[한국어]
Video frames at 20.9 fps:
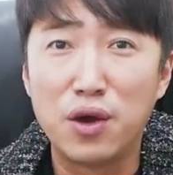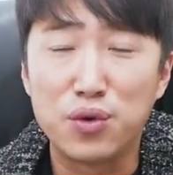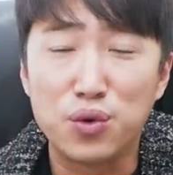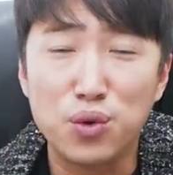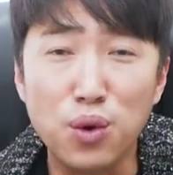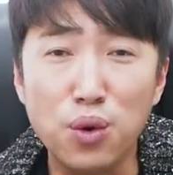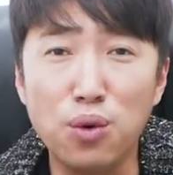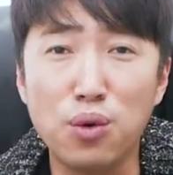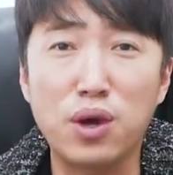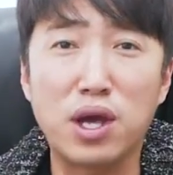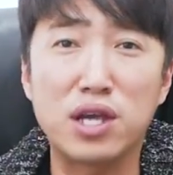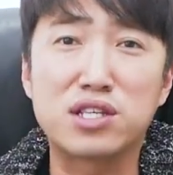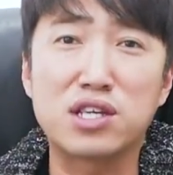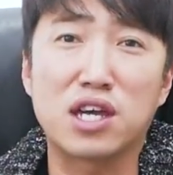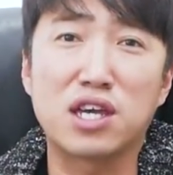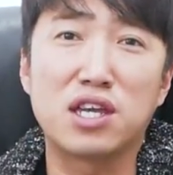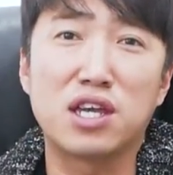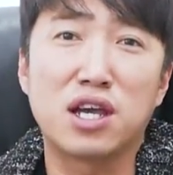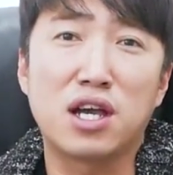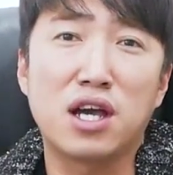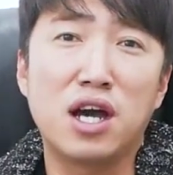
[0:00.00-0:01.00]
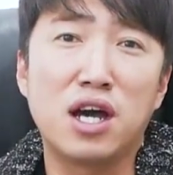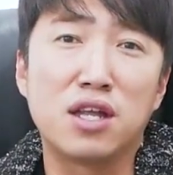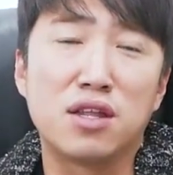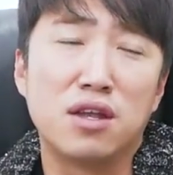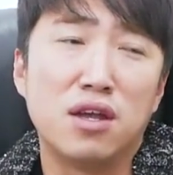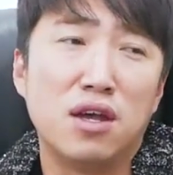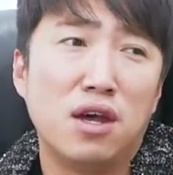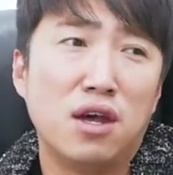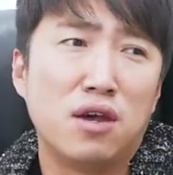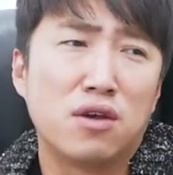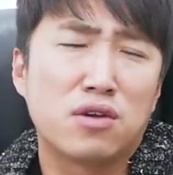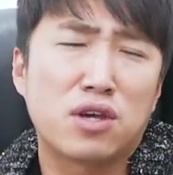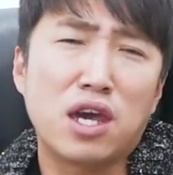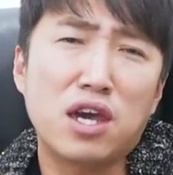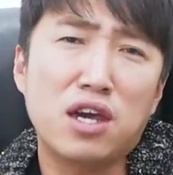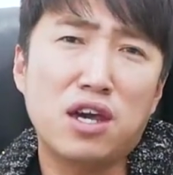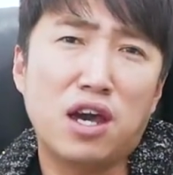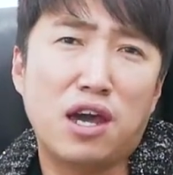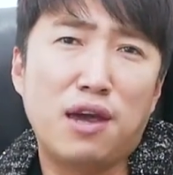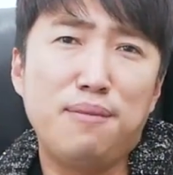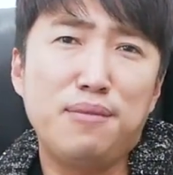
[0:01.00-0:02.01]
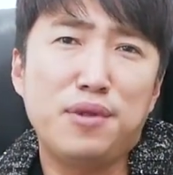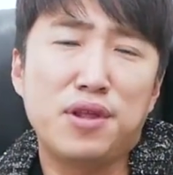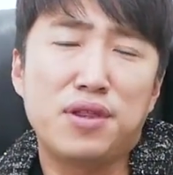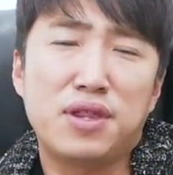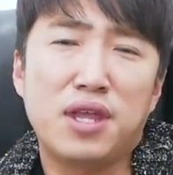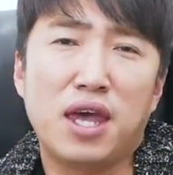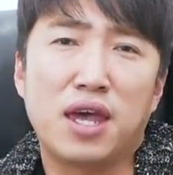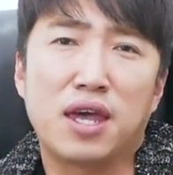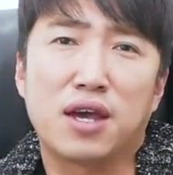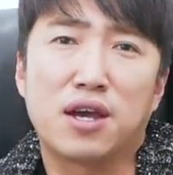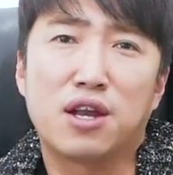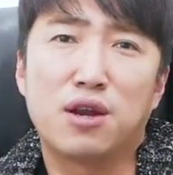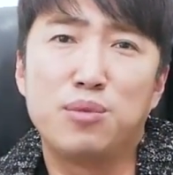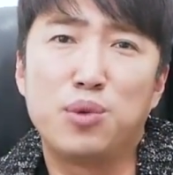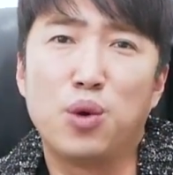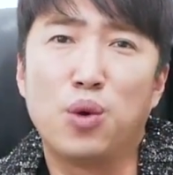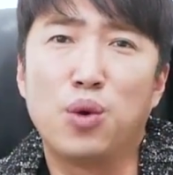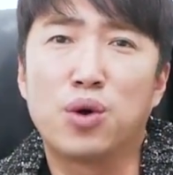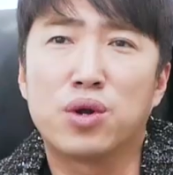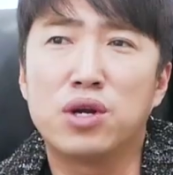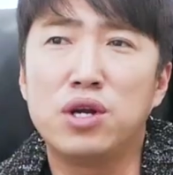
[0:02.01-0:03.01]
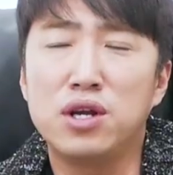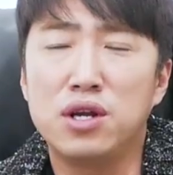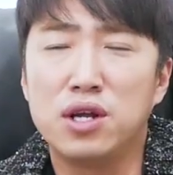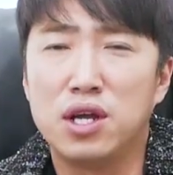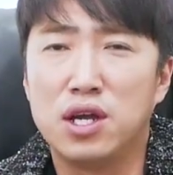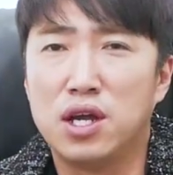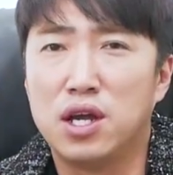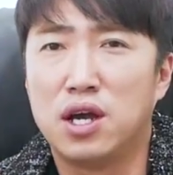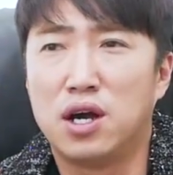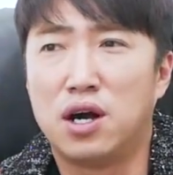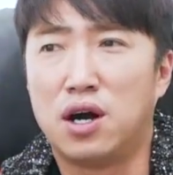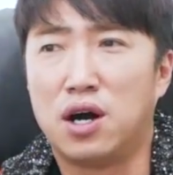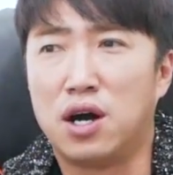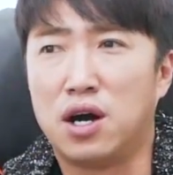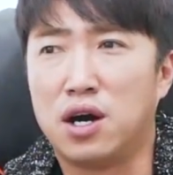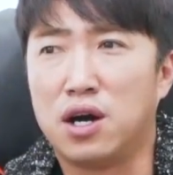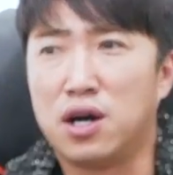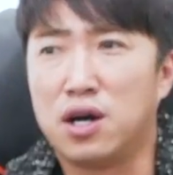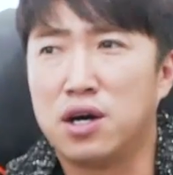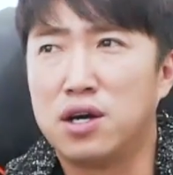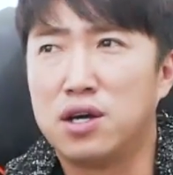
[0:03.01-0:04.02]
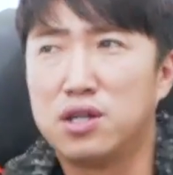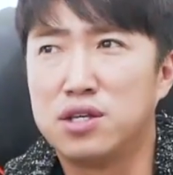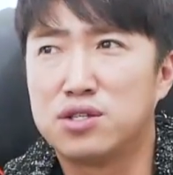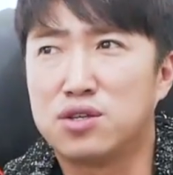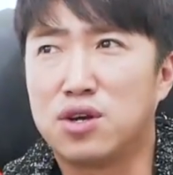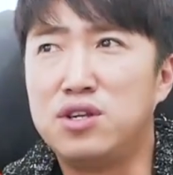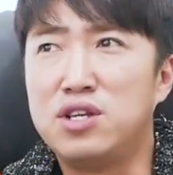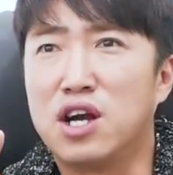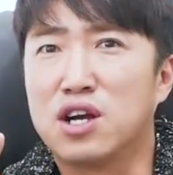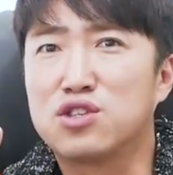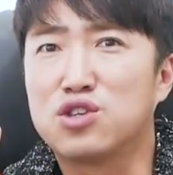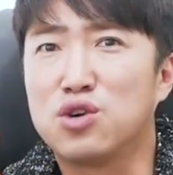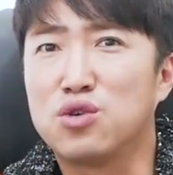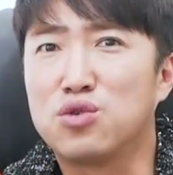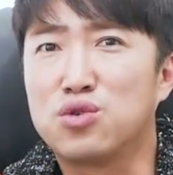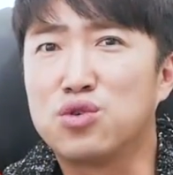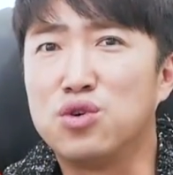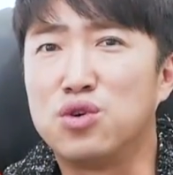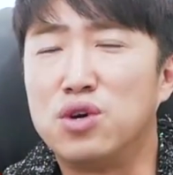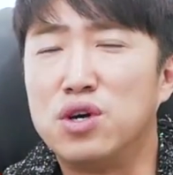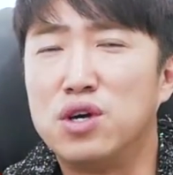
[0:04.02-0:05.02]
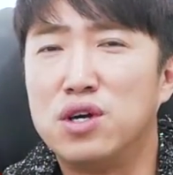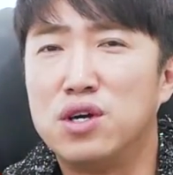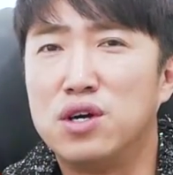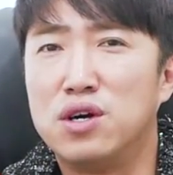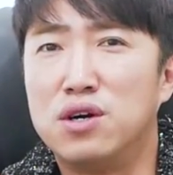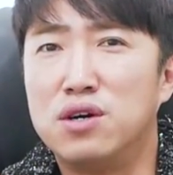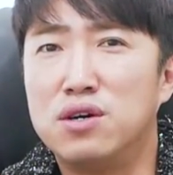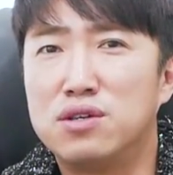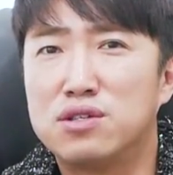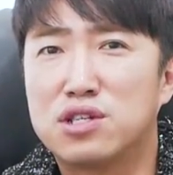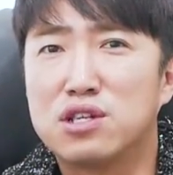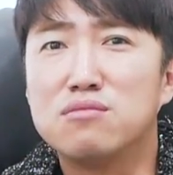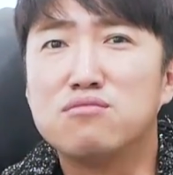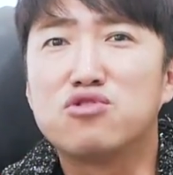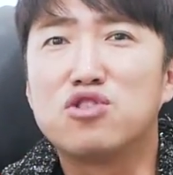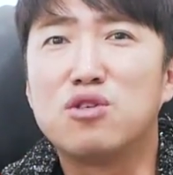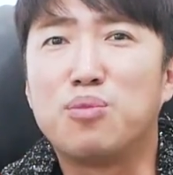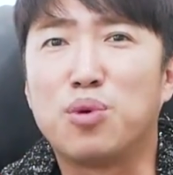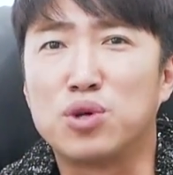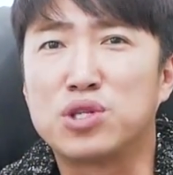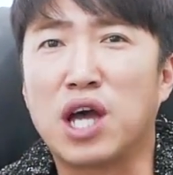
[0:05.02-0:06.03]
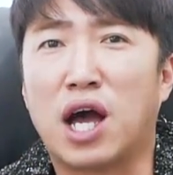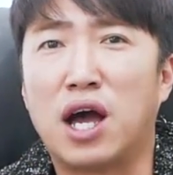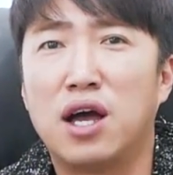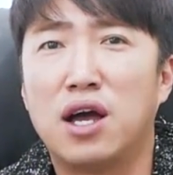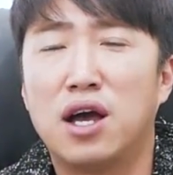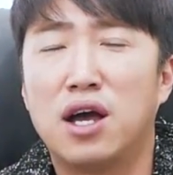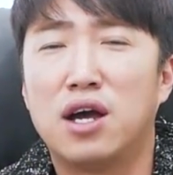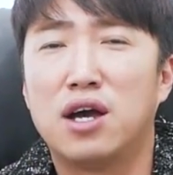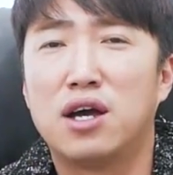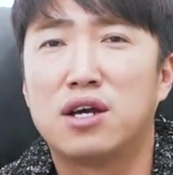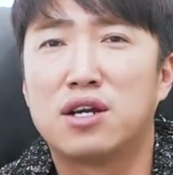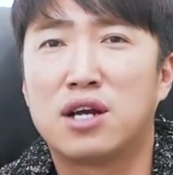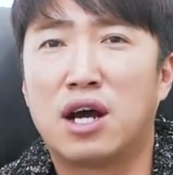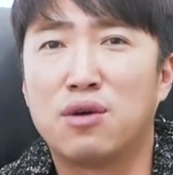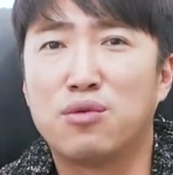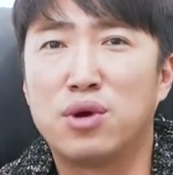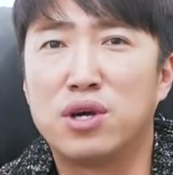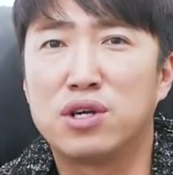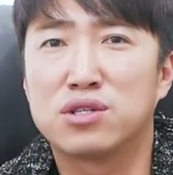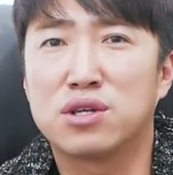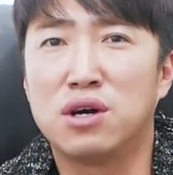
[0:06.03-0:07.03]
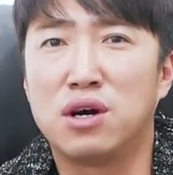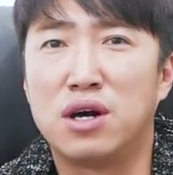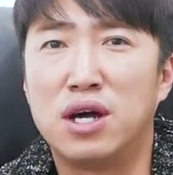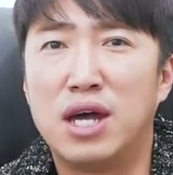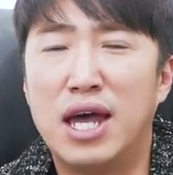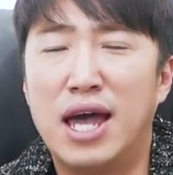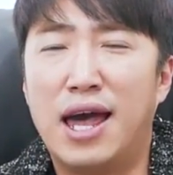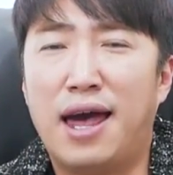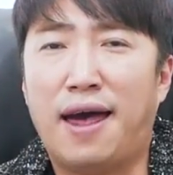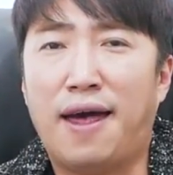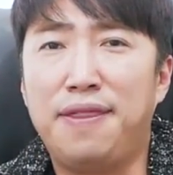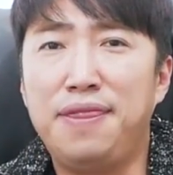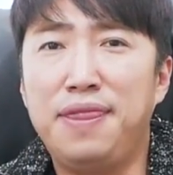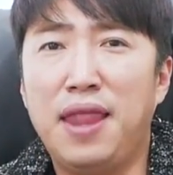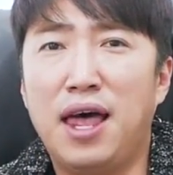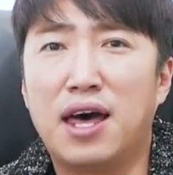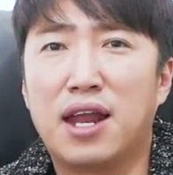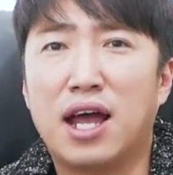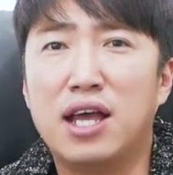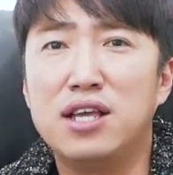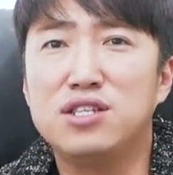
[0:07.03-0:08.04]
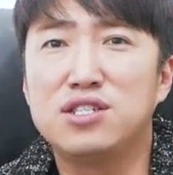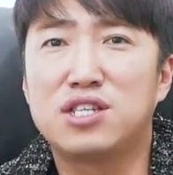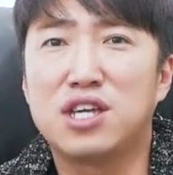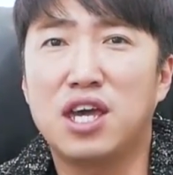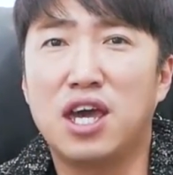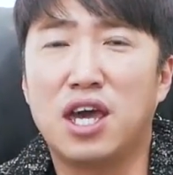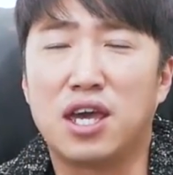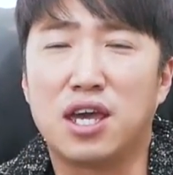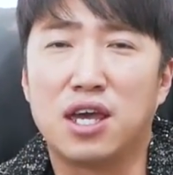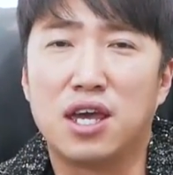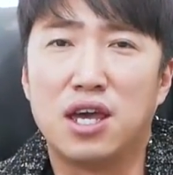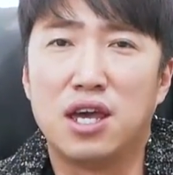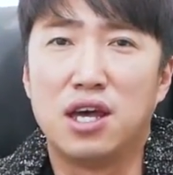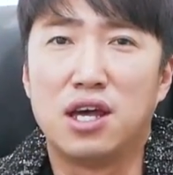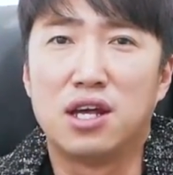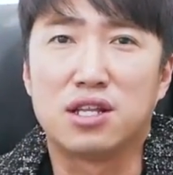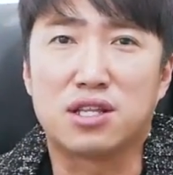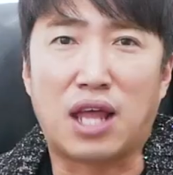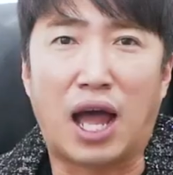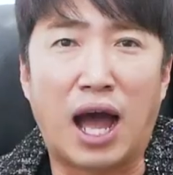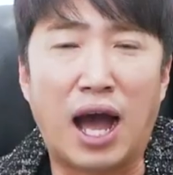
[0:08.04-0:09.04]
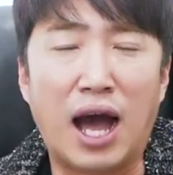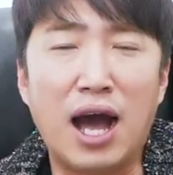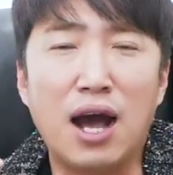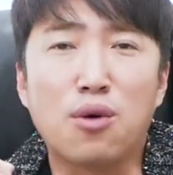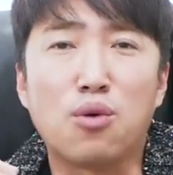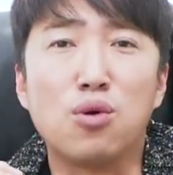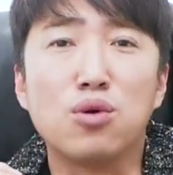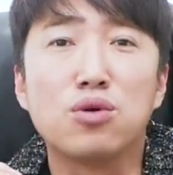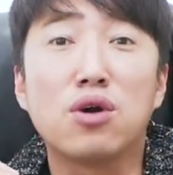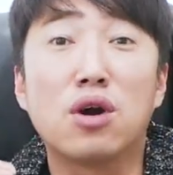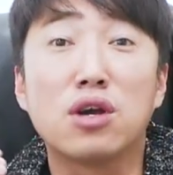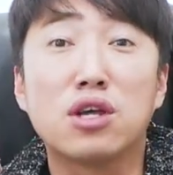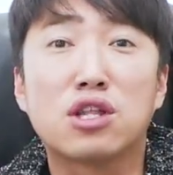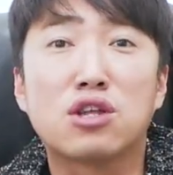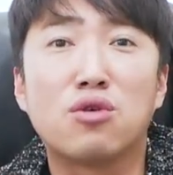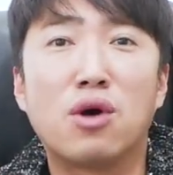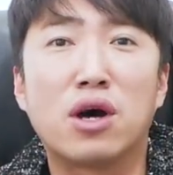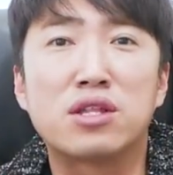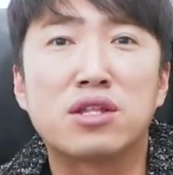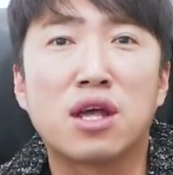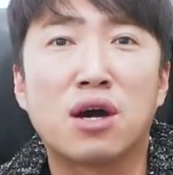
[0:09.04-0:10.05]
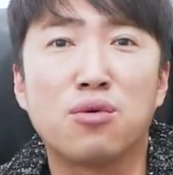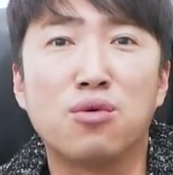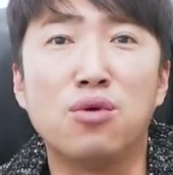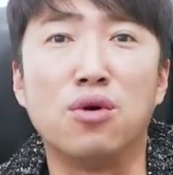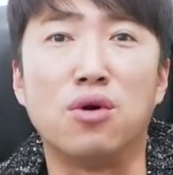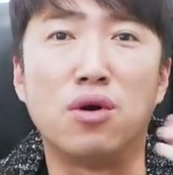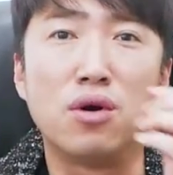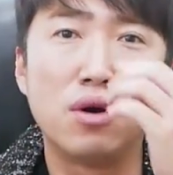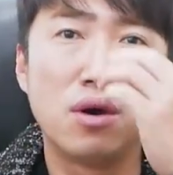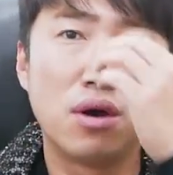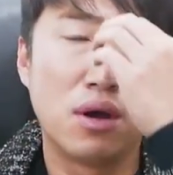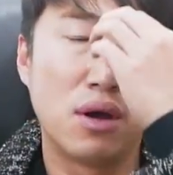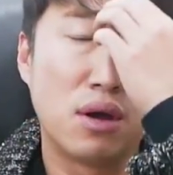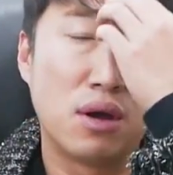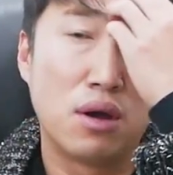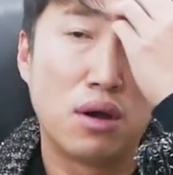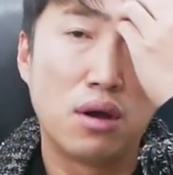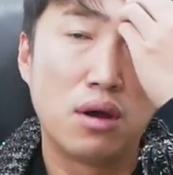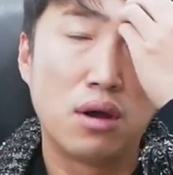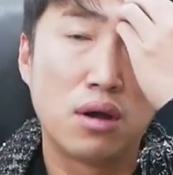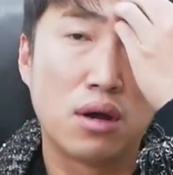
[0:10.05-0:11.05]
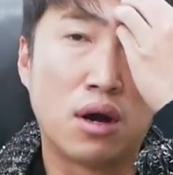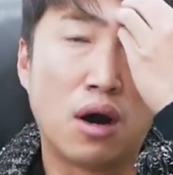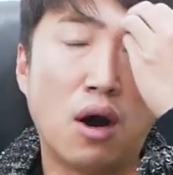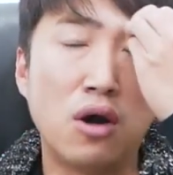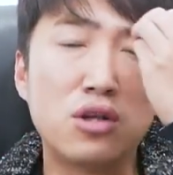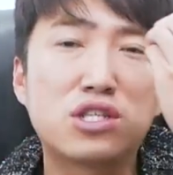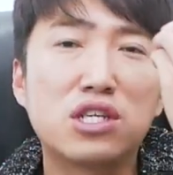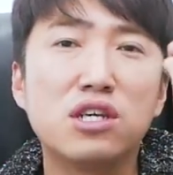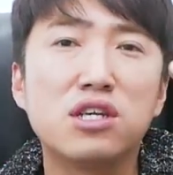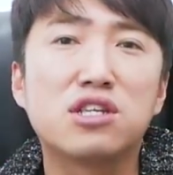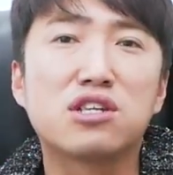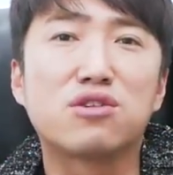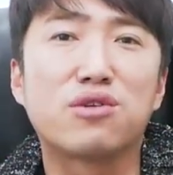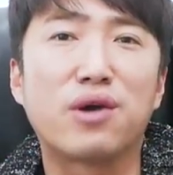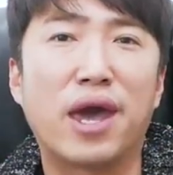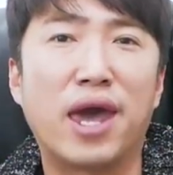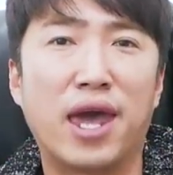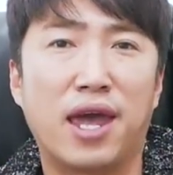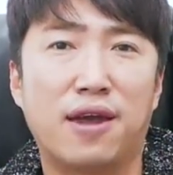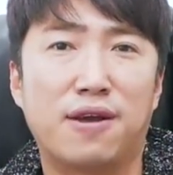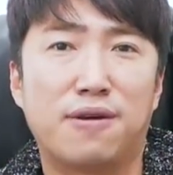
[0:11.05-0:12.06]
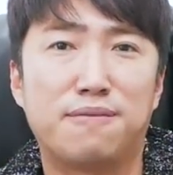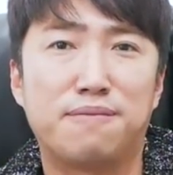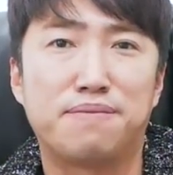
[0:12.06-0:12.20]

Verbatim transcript: 요거 개착이니까 깨기가 힘든데 그럼 요거를 하, 전략적으로 어, 승부를 보자. 라고 해서 한날 한시에 다 공격이 들어왔다고 거짓으로 해.